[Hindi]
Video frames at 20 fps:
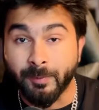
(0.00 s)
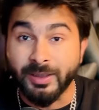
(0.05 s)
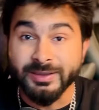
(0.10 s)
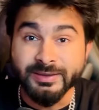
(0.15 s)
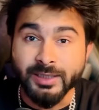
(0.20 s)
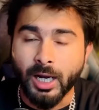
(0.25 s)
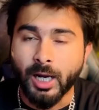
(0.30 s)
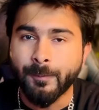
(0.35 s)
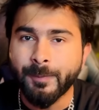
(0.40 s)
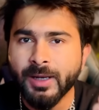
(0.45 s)
भाई
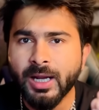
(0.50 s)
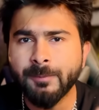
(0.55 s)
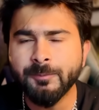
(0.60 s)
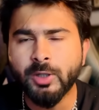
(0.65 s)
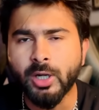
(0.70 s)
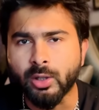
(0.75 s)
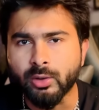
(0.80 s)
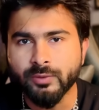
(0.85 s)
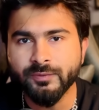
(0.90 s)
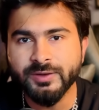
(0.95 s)
यहाँ पे आई एम
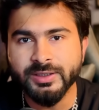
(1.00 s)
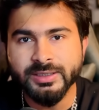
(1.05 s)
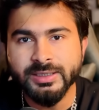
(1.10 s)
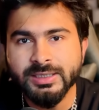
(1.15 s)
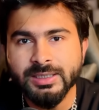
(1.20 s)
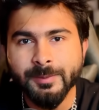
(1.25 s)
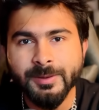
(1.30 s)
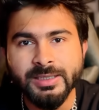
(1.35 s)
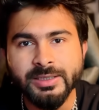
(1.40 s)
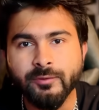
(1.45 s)
काउंट ऑफ थिंकिंग
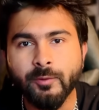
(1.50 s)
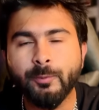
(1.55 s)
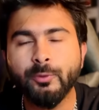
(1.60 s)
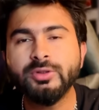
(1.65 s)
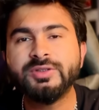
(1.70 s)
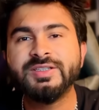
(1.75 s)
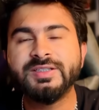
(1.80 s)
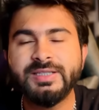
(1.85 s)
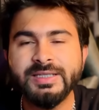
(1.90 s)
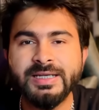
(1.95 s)
कि भाई
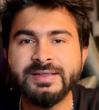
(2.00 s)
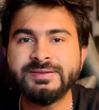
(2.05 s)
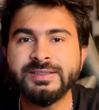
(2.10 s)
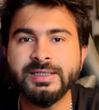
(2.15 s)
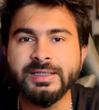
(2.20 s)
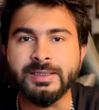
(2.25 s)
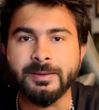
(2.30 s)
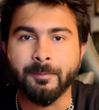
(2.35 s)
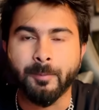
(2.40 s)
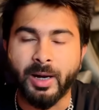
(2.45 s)
लिवरपूल जीती कैसे
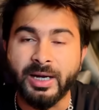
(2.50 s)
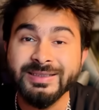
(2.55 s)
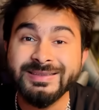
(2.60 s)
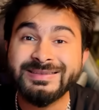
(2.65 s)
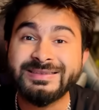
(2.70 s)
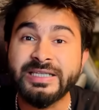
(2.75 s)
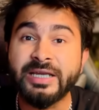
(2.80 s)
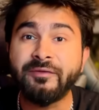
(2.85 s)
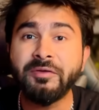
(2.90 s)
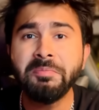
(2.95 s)
नहीं भाई
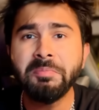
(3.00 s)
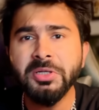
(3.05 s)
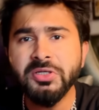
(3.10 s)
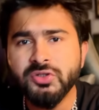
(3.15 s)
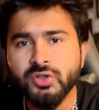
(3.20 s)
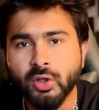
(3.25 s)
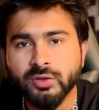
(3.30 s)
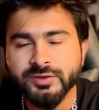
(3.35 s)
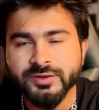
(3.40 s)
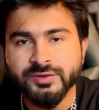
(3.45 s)
सेवन बिग
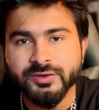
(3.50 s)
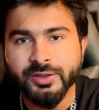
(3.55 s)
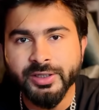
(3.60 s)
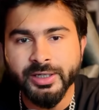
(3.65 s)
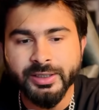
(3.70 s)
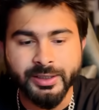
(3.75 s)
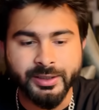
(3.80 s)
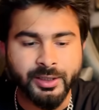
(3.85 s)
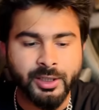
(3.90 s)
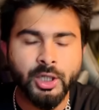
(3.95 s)
चांसेस
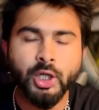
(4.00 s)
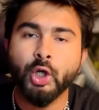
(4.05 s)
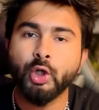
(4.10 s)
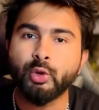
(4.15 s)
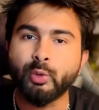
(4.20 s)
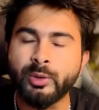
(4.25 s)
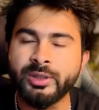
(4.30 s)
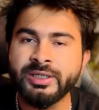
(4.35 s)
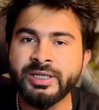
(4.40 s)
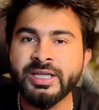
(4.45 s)
क्रिएटेड
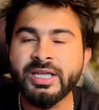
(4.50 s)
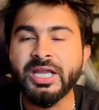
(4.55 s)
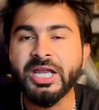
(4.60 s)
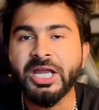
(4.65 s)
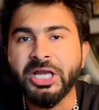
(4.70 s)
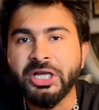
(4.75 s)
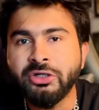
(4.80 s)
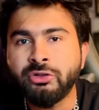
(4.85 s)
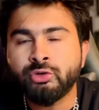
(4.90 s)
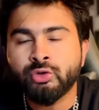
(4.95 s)

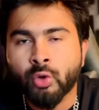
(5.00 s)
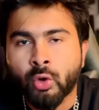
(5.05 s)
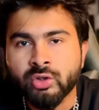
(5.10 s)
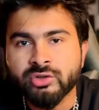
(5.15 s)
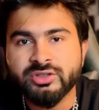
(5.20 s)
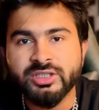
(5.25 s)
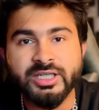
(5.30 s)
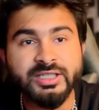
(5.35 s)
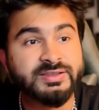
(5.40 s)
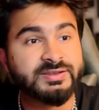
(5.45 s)
28
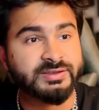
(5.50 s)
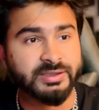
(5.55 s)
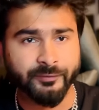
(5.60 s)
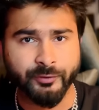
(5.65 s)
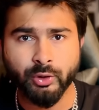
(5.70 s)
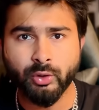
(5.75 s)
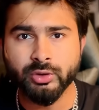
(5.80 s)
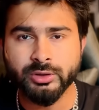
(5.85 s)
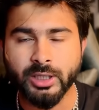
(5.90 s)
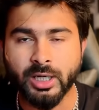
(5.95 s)
शॉट्स लिए
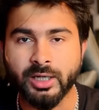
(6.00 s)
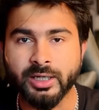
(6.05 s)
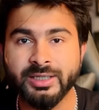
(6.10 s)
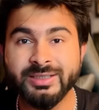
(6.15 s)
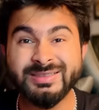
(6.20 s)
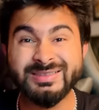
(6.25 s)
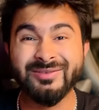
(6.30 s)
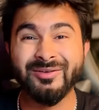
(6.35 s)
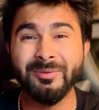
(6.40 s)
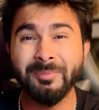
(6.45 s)
सेवन ऑन टारगेट
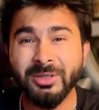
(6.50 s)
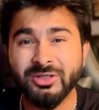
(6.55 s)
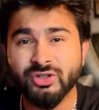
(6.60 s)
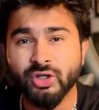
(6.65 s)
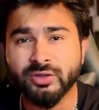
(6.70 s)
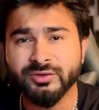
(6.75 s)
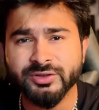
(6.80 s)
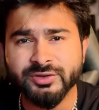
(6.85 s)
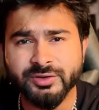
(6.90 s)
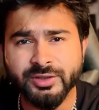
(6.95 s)
सेवन बिग
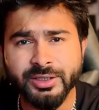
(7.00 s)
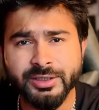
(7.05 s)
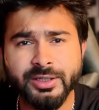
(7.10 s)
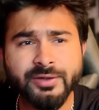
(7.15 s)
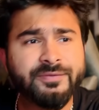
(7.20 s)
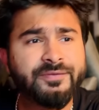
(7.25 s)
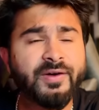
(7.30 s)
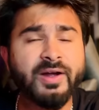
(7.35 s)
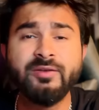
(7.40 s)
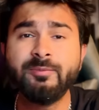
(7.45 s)
चांसेस क्रिएटेड
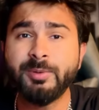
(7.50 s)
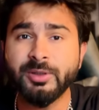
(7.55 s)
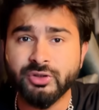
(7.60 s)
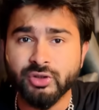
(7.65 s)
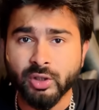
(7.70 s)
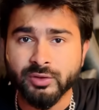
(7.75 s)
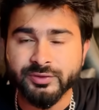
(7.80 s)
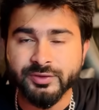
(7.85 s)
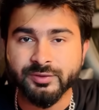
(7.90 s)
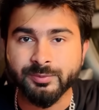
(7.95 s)
फाइव बिग
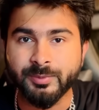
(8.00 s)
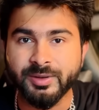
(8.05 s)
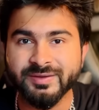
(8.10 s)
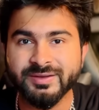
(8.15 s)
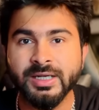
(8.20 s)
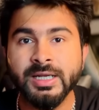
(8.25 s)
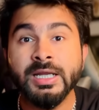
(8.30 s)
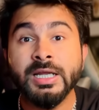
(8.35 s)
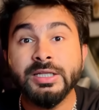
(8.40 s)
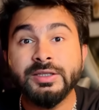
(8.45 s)
चांसेस मिस्ड
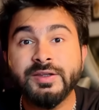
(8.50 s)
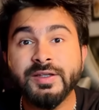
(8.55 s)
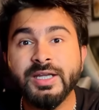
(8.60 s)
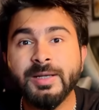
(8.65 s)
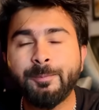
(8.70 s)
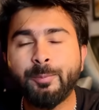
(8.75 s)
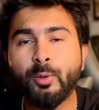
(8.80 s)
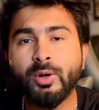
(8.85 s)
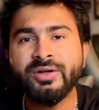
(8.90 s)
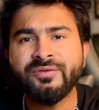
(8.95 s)

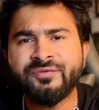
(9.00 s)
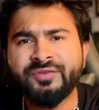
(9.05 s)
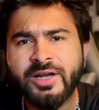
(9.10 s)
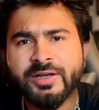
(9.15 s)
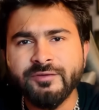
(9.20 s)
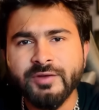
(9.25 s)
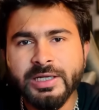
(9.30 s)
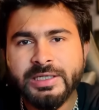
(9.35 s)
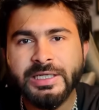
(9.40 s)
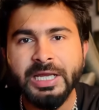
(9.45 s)

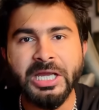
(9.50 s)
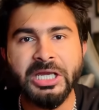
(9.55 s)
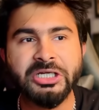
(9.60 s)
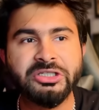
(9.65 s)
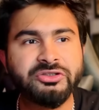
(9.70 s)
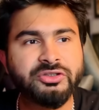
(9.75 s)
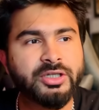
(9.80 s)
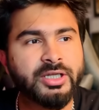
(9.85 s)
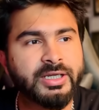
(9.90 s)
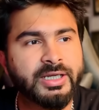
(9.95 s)
3.59 का
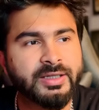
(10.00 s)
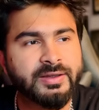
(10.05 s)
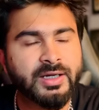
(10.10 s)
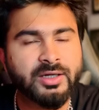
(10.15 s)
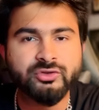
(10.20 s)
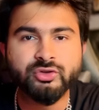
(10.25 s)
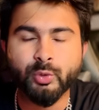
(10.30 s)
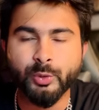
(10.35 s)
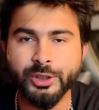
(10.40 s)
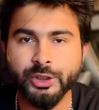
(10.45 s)
एक्सजी लेके दे आर
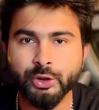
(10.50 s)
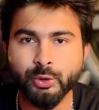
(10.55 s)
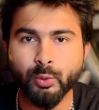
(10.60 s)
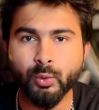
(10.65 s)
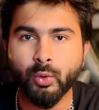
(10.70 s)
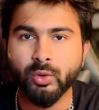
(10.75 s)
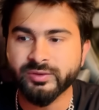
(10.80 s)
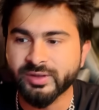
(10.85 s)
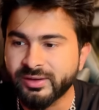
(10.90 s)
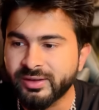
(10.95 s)
स्कोरिंग टू
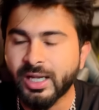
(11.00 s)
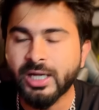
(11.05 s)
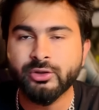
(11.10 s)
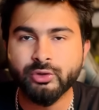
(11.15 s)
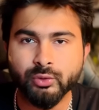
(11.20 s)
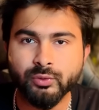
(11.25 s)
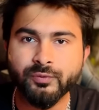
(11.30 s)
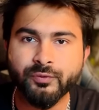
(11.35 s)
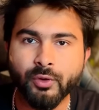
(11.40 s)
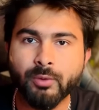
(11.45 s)
गोल्स एंड दैट
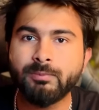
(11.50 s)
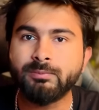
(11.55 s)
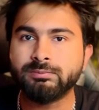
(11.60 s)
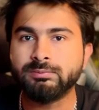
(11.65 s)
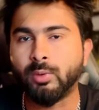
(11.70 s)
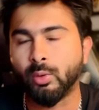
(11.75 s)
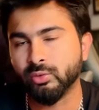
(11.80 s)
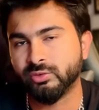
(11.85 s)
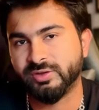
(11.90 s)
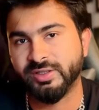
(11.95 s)
टू फ्रॉम
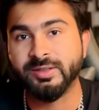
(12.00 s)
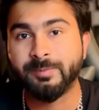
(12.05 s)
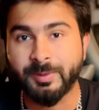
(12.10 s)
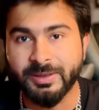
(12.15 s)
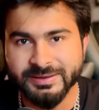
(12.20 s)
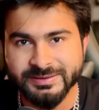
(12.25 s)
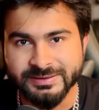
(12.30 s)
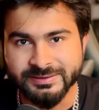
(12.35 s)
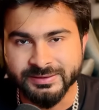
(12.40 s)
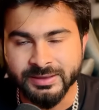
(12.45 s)
बोथ सेट
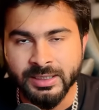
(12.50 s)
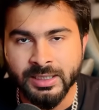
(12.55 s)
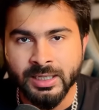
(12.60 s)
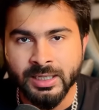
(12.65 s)
पीसेस